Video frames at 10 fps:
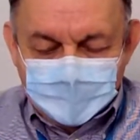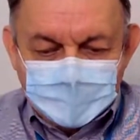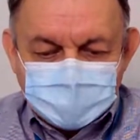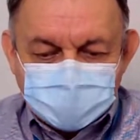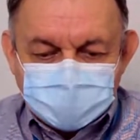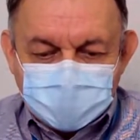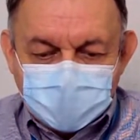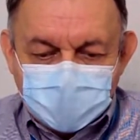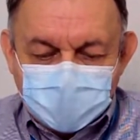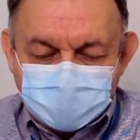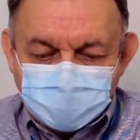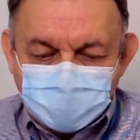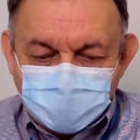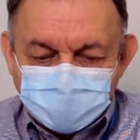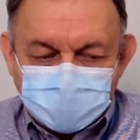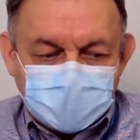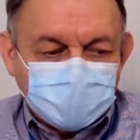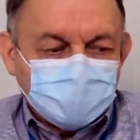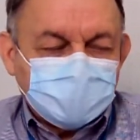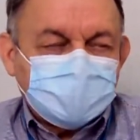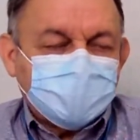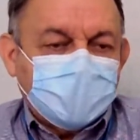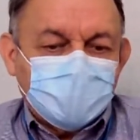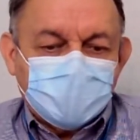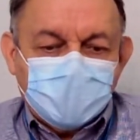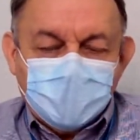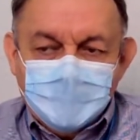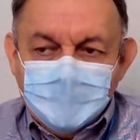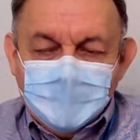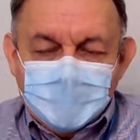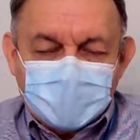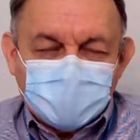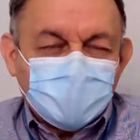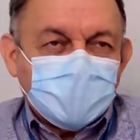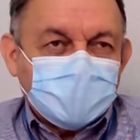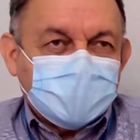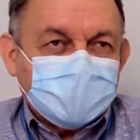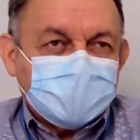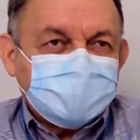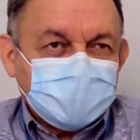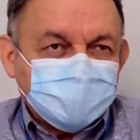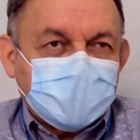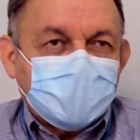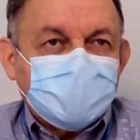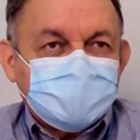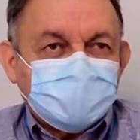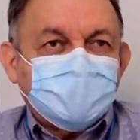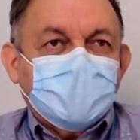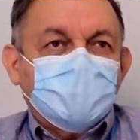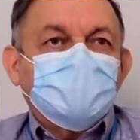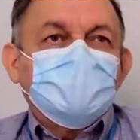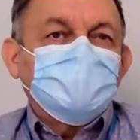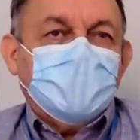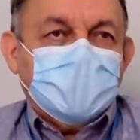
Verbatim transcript: se está considerando un estimado de alrededor de, de 6.000 mil alumnos para